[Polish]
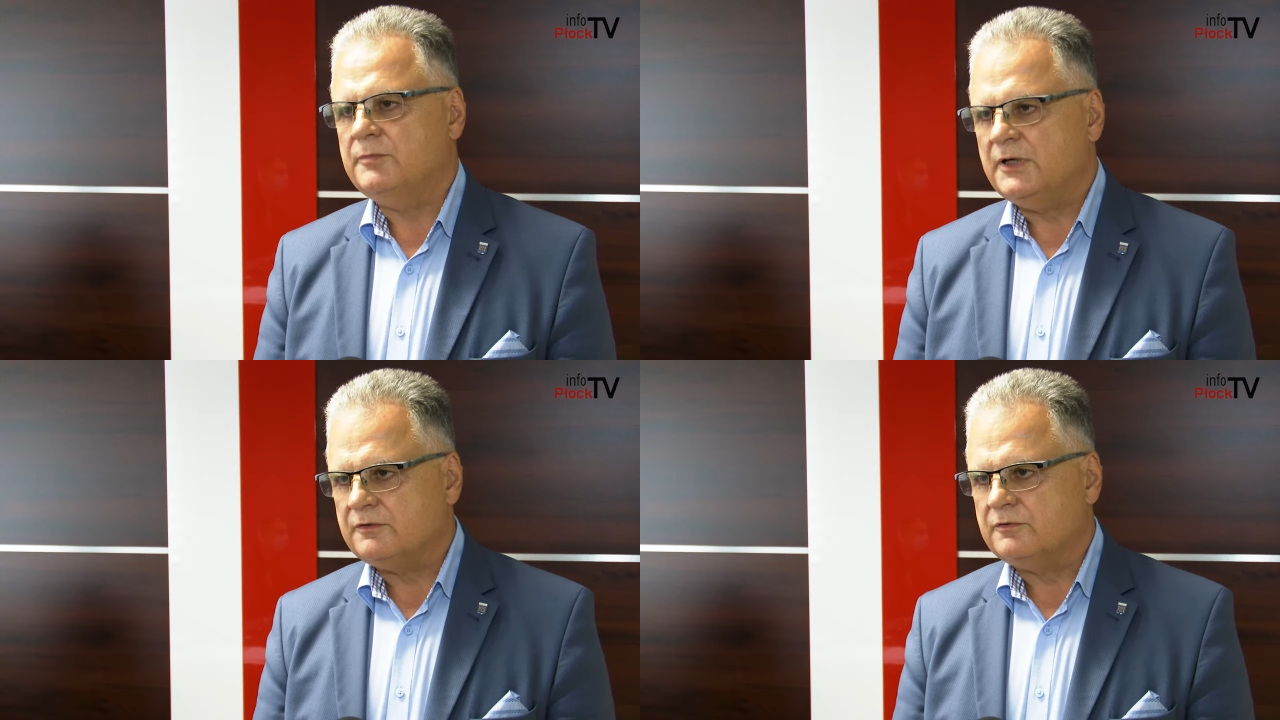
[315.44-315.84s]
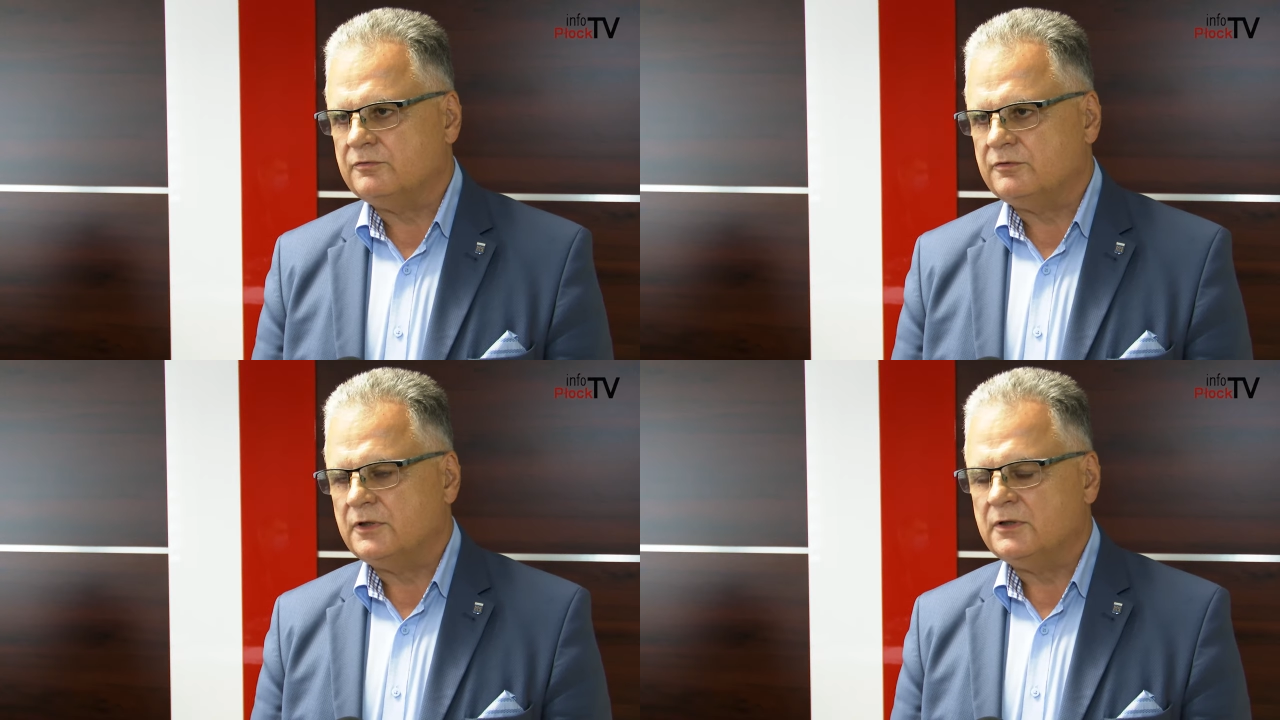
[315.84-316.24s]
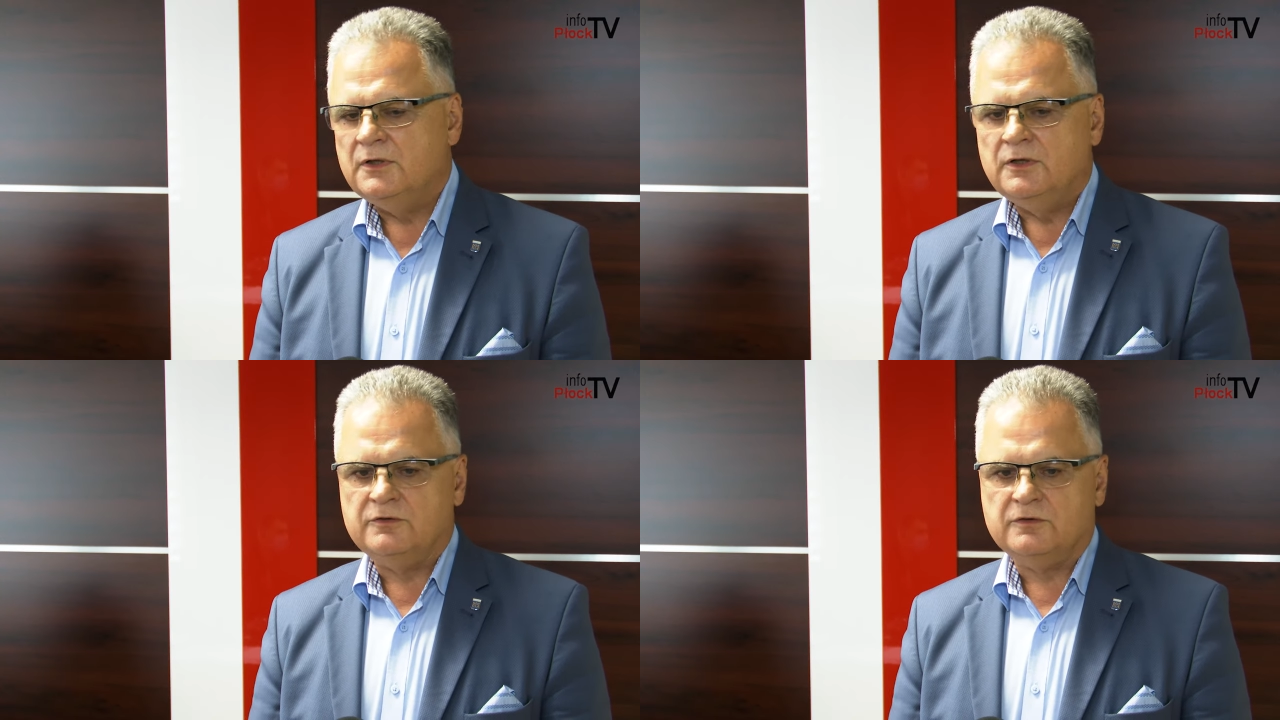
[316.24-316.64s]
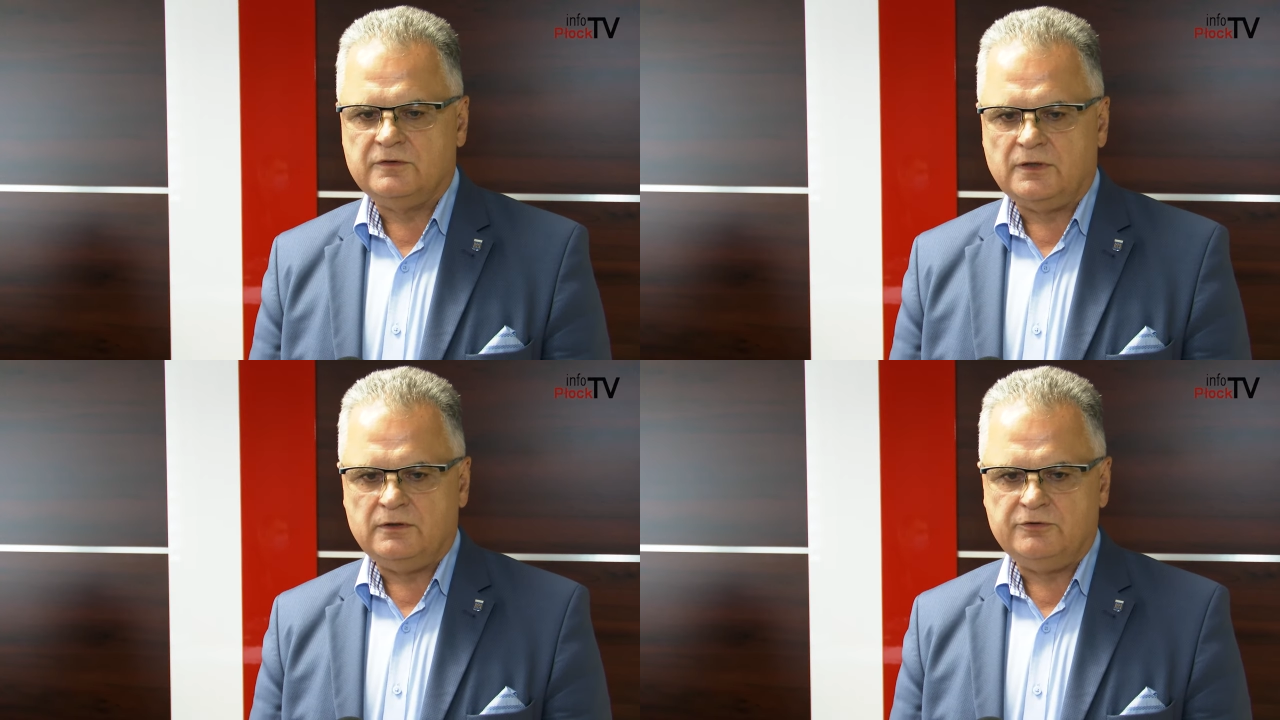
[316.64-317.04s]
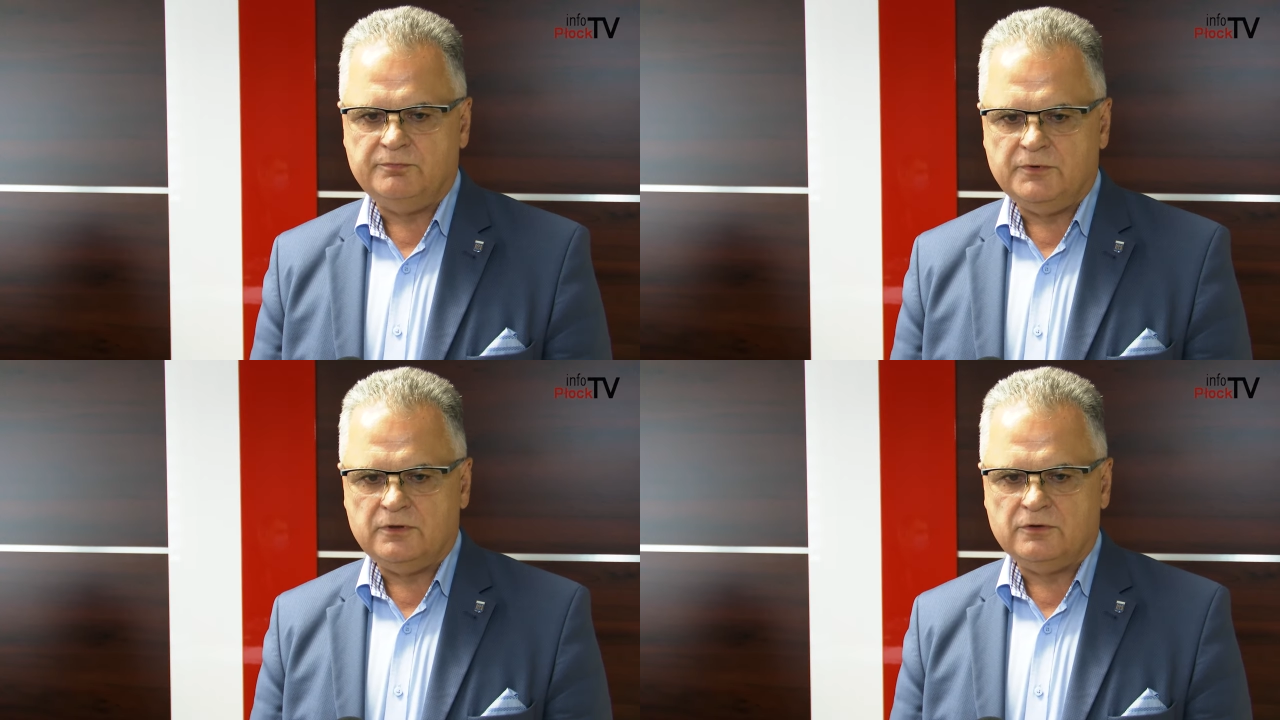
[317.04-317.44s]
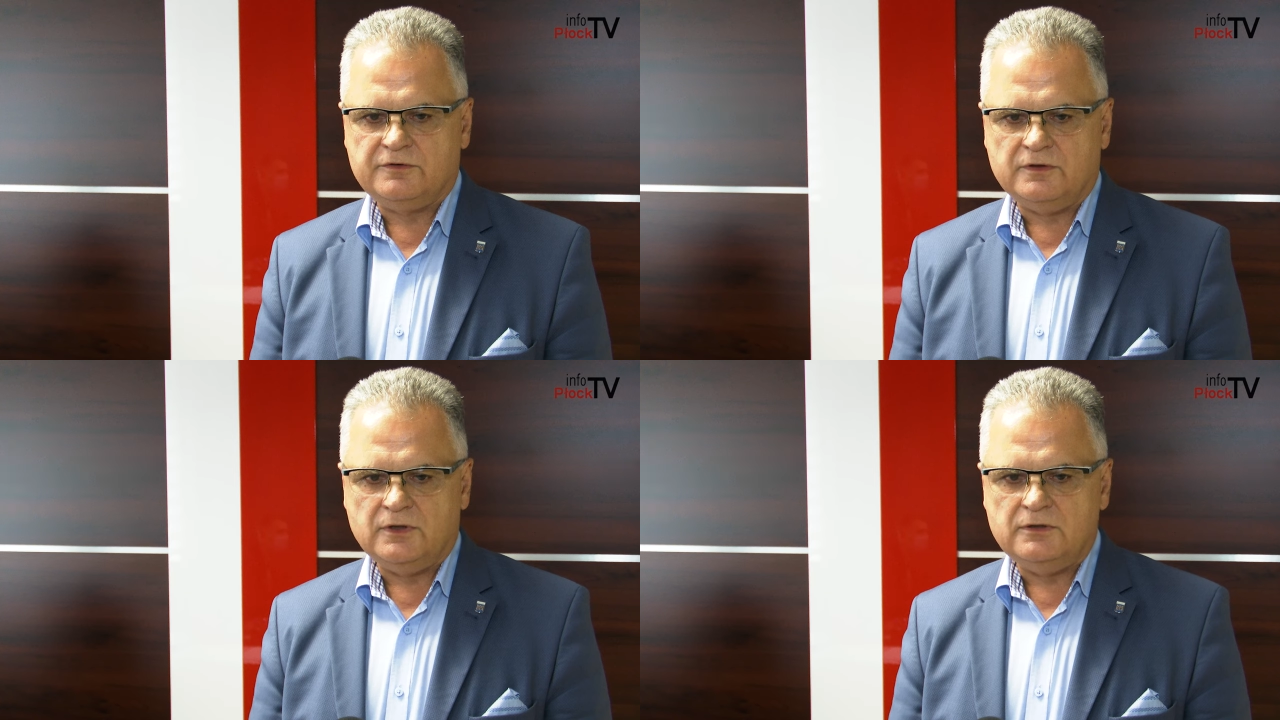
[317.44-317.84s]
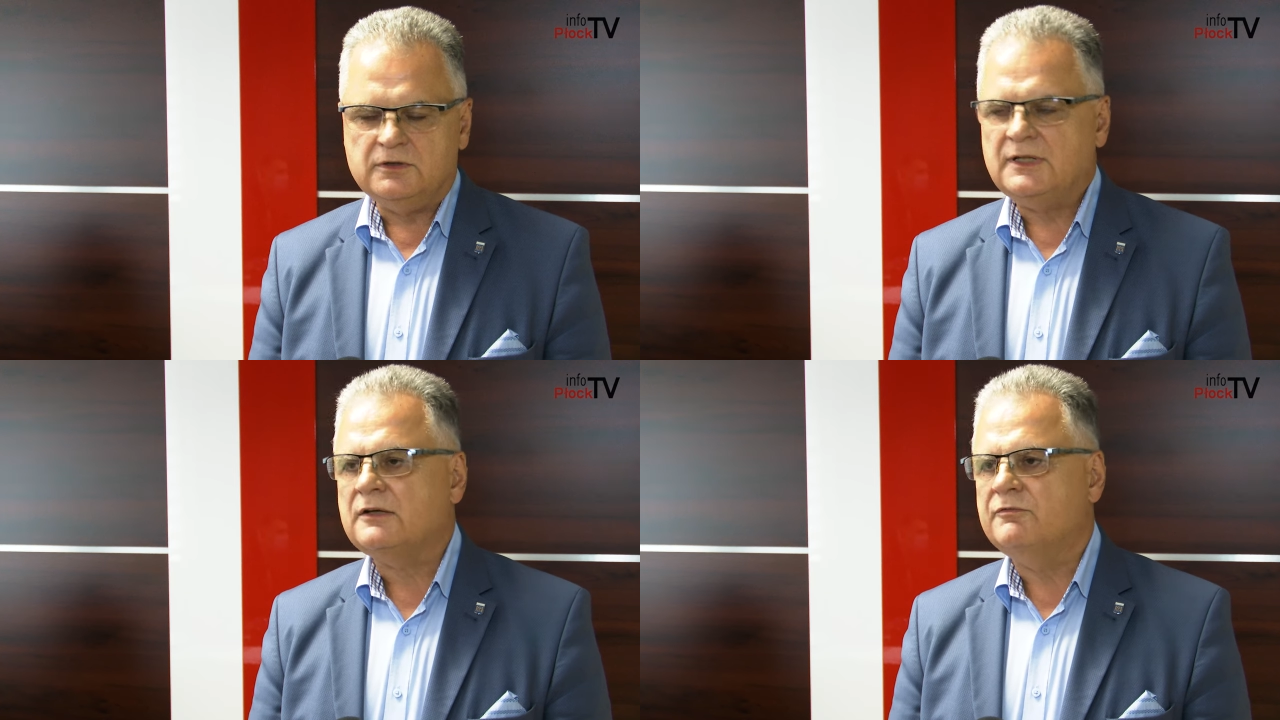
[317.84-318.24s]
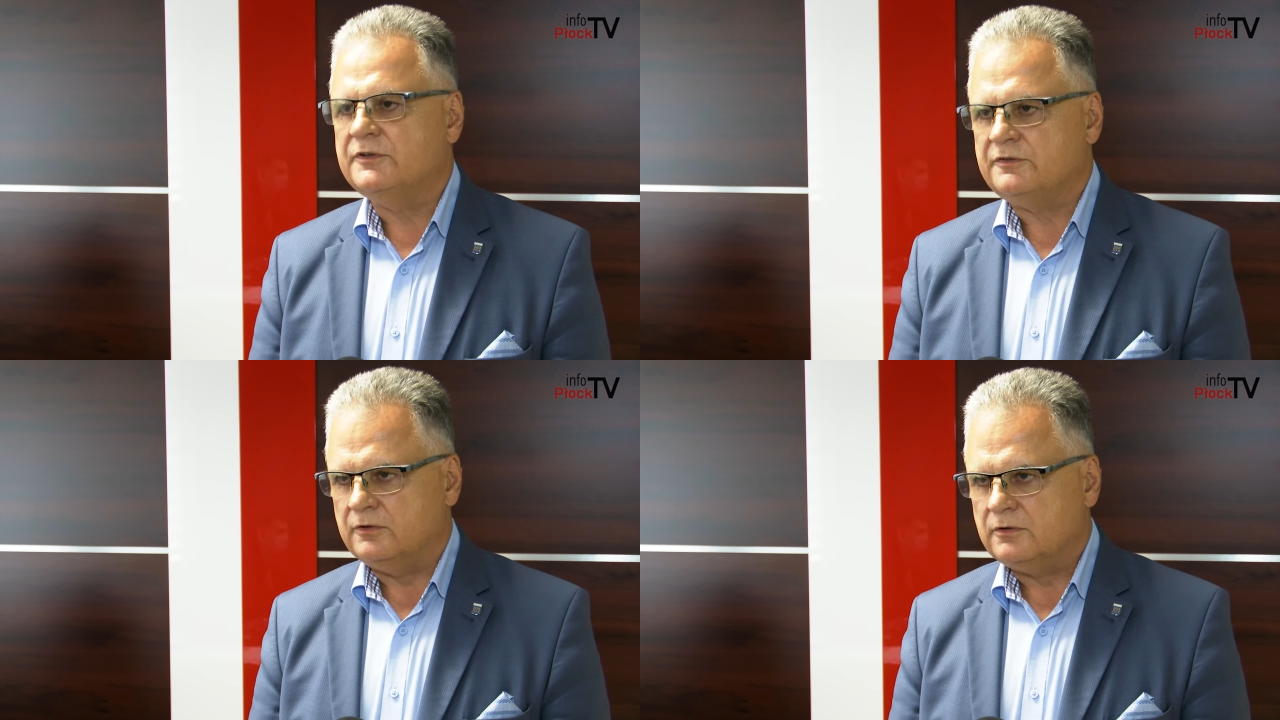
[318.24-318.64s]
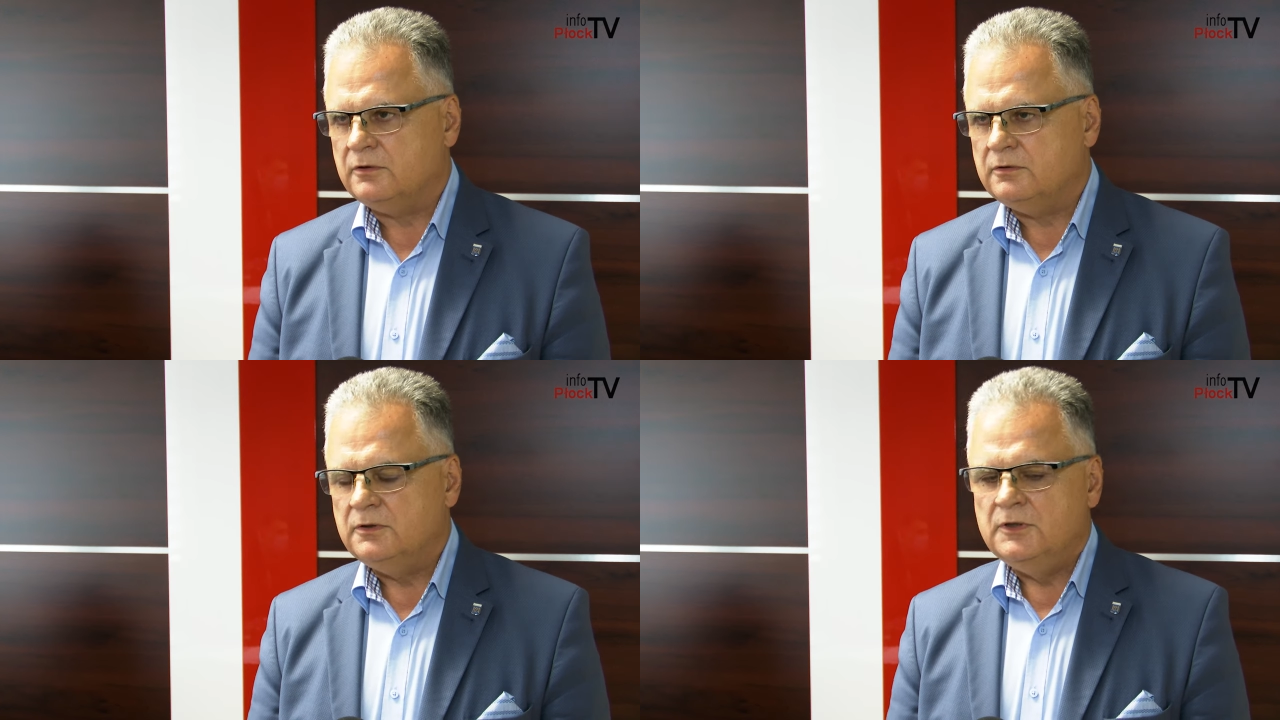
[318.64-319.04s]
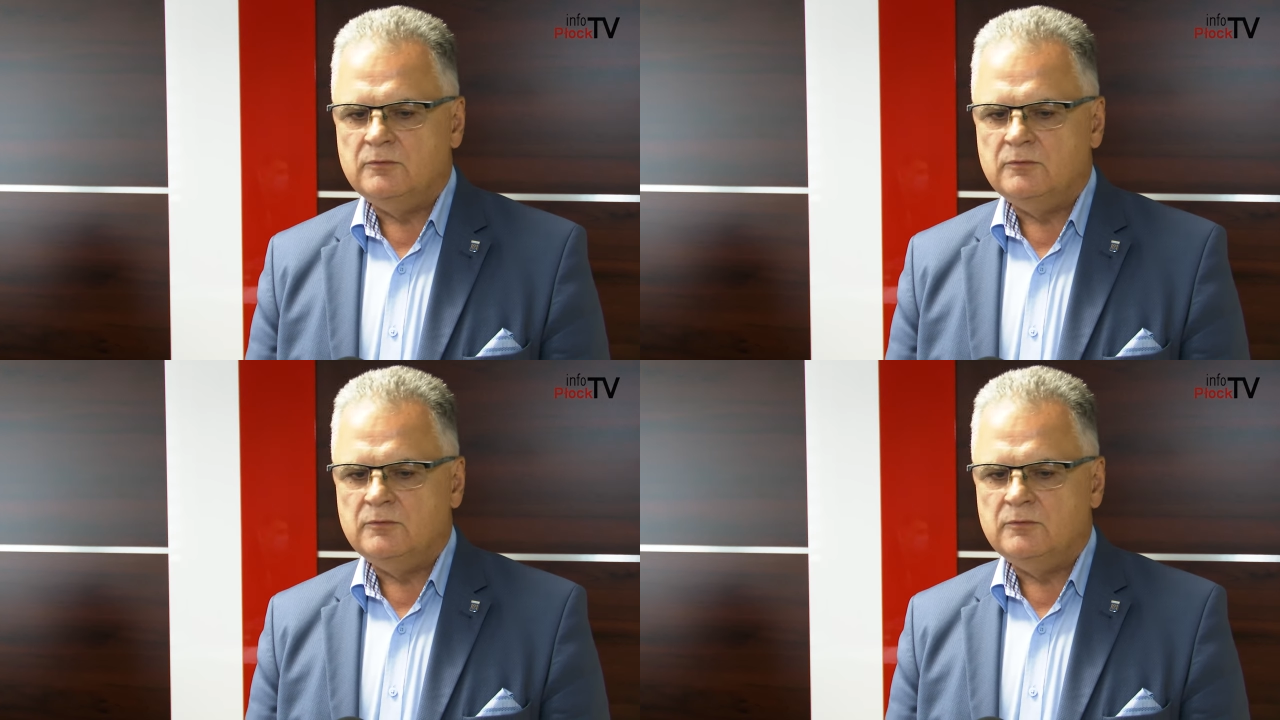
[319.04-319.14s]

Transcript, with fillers: bardzo bardzo, że zostaliśmy ocenieni tak wysoko,